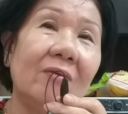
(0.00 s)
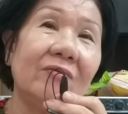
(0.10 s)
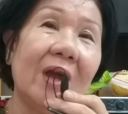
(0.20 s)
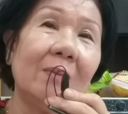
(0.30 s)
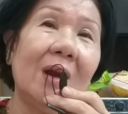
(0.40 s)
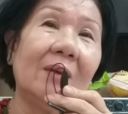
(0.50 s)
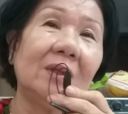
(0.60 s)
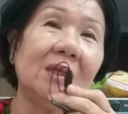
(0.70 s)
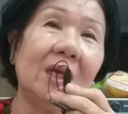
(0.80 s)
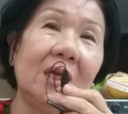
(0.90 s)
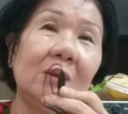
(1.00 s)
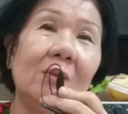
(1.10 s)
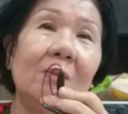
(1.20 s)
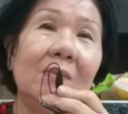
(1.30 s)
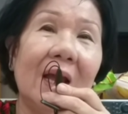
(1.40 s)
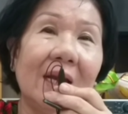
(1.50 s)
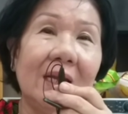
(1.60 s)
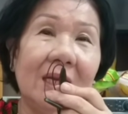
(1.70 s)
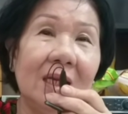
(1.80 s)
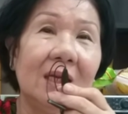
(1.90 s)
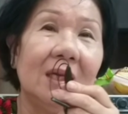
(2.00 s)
phân phát, bà làm từ thiện tùm lum la đi.